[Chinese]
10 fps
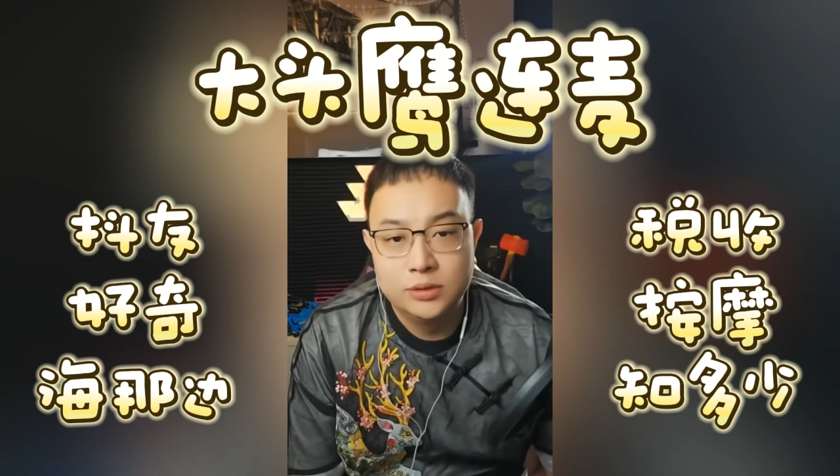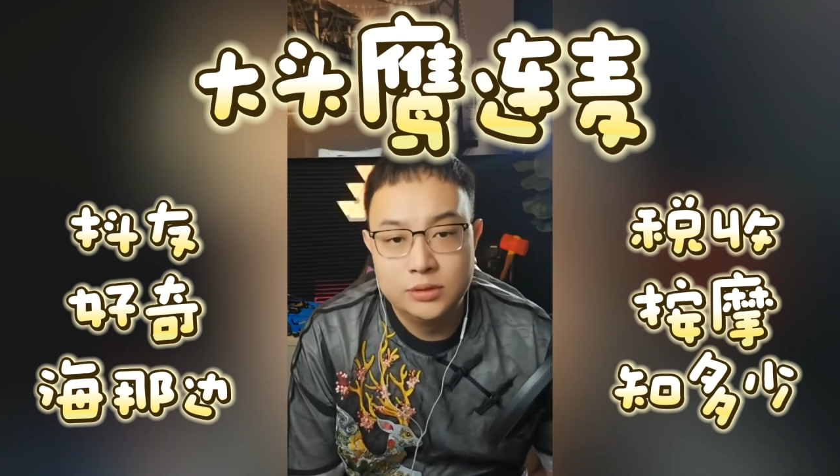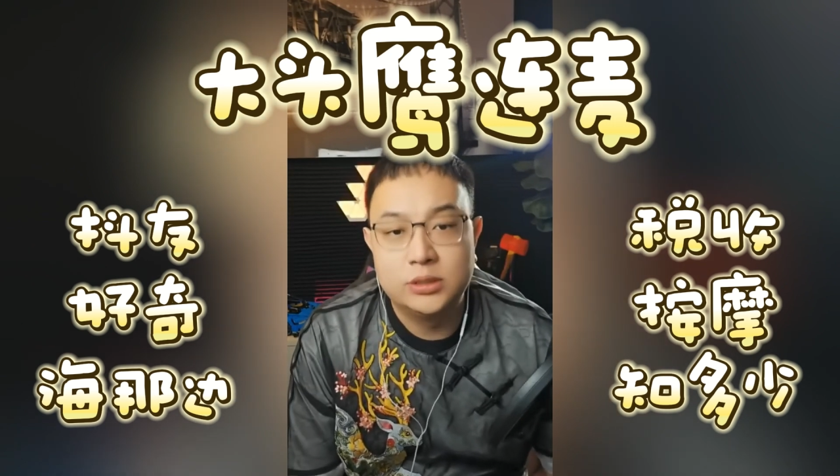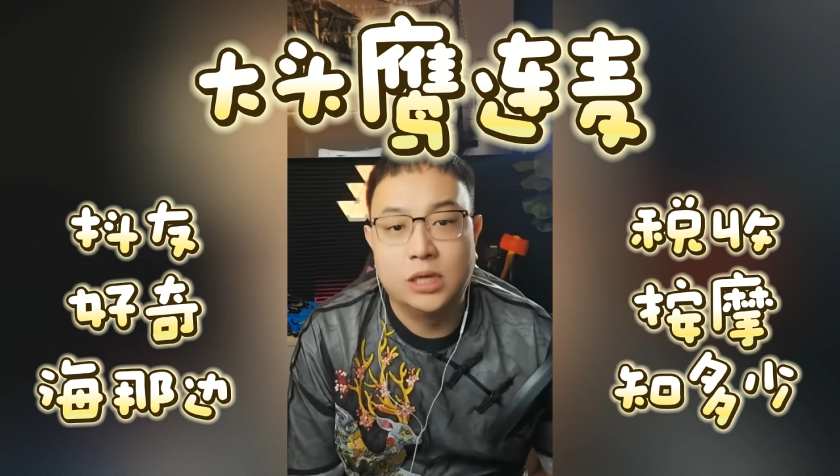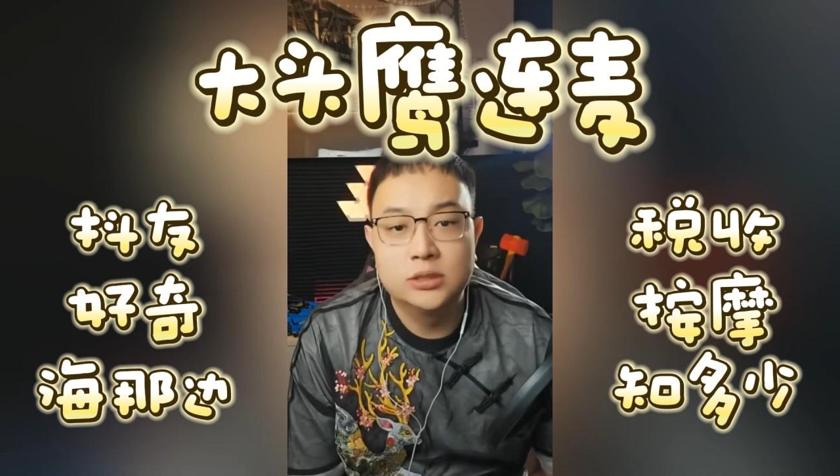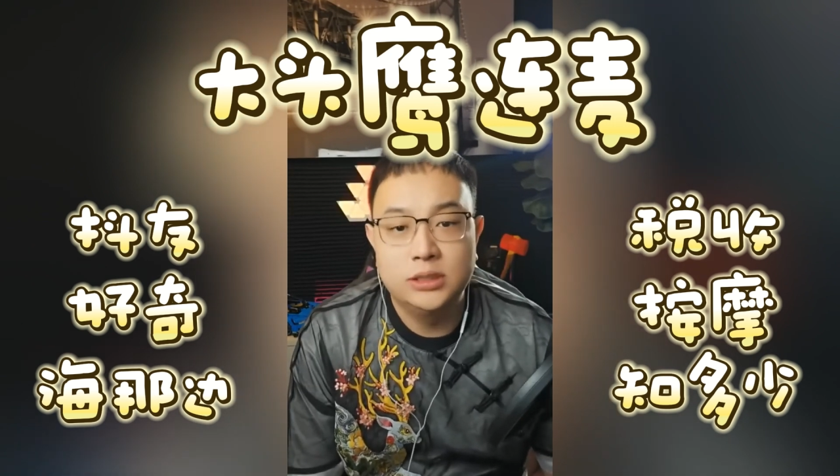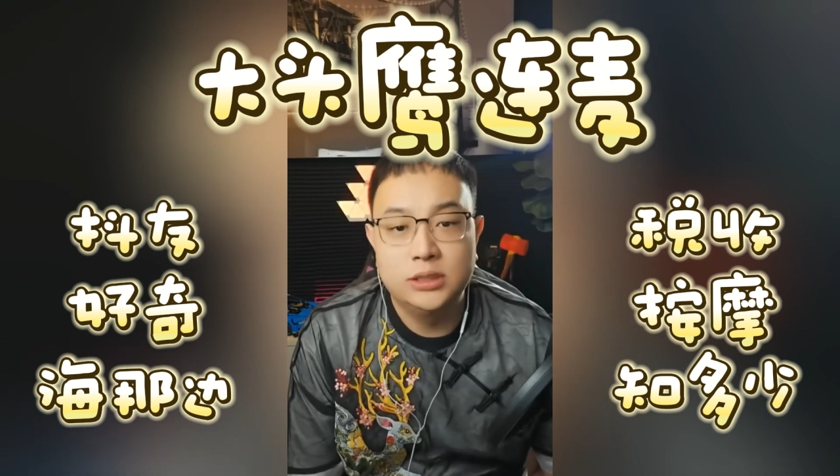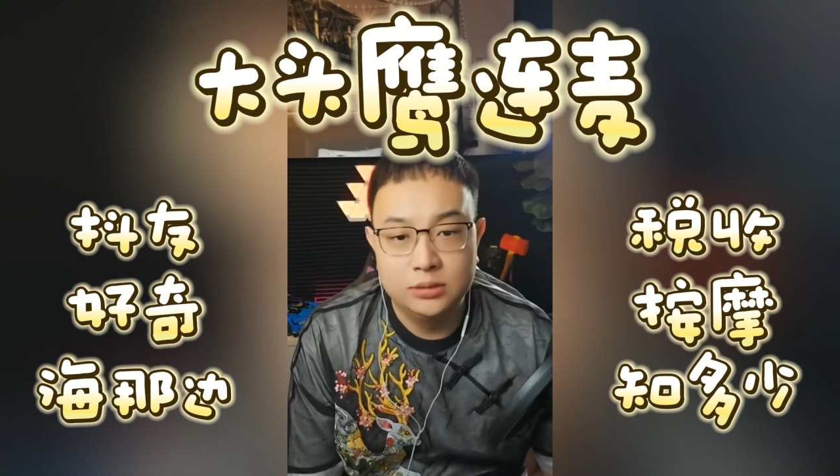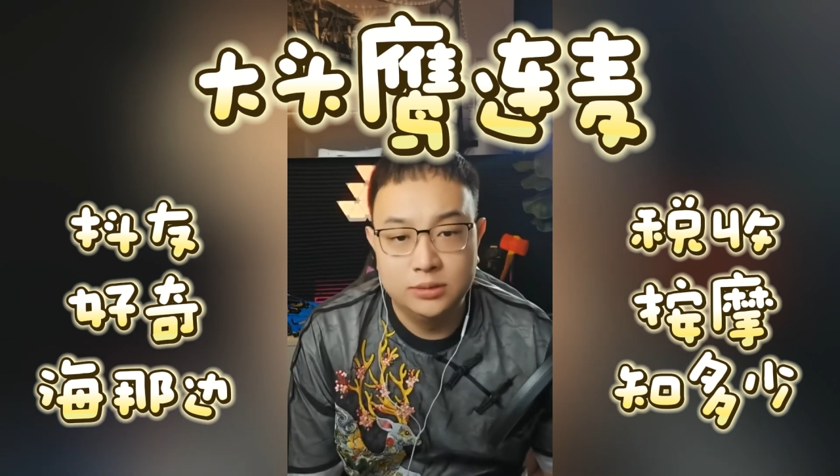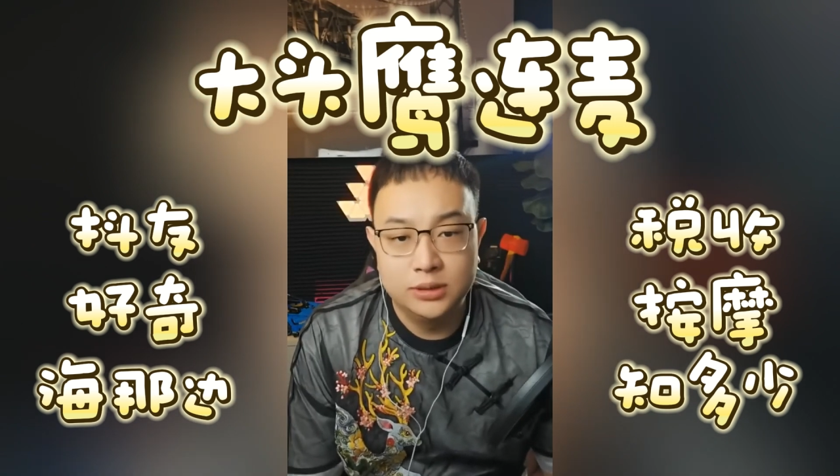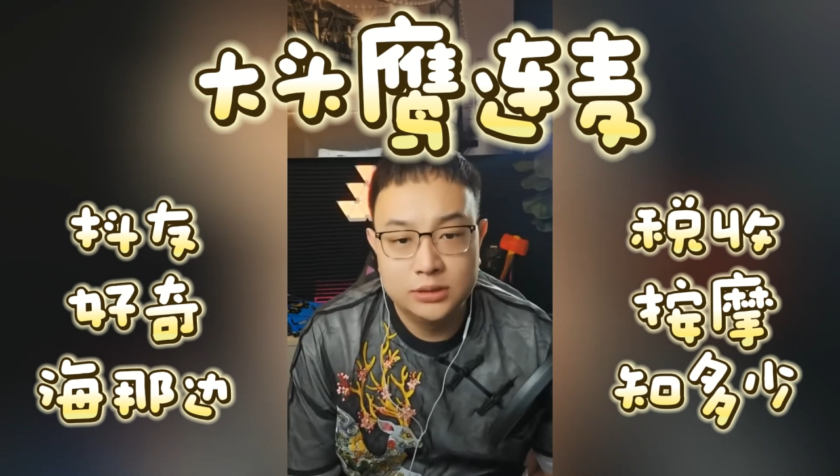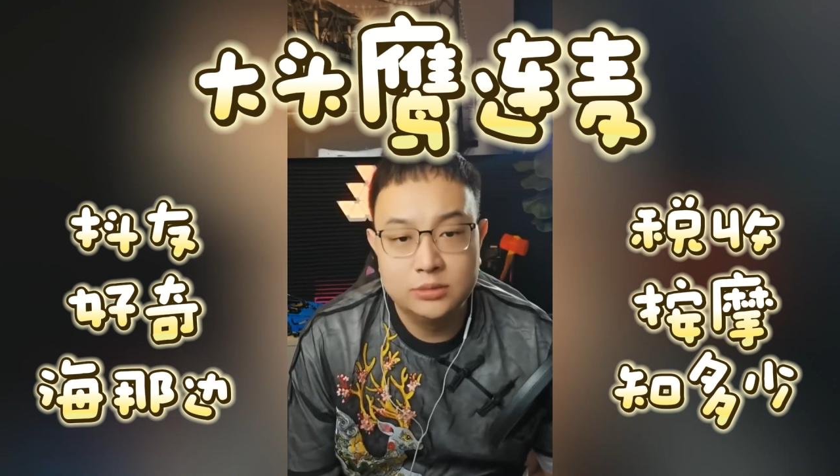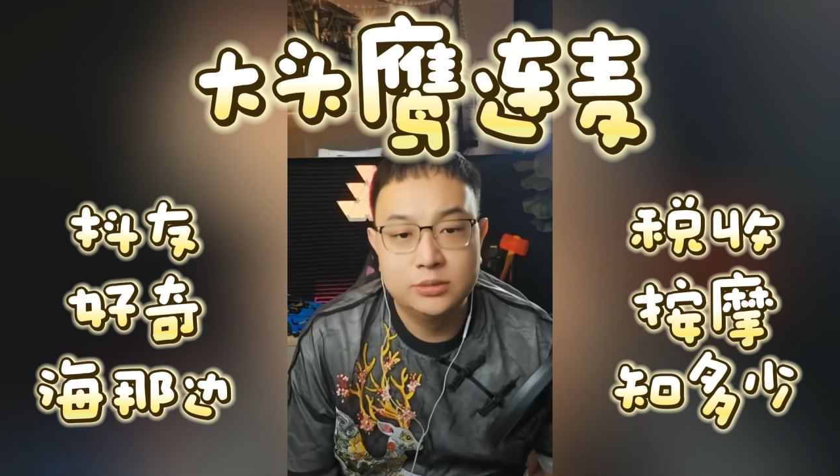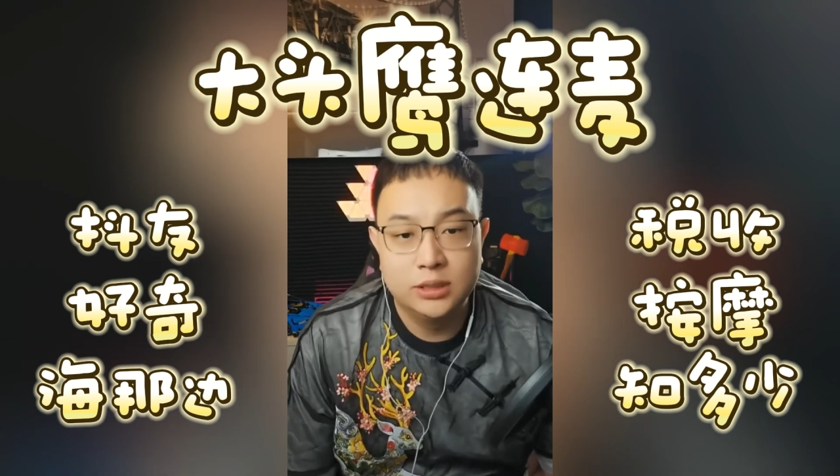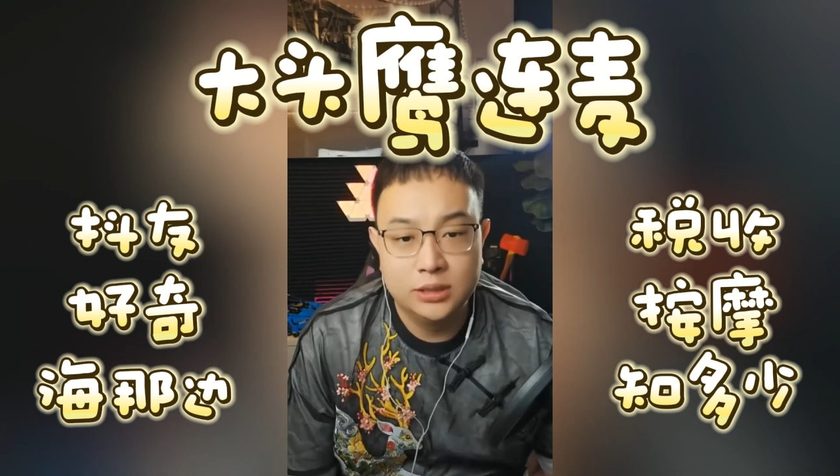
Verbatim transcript: 尝试一下去，是不是？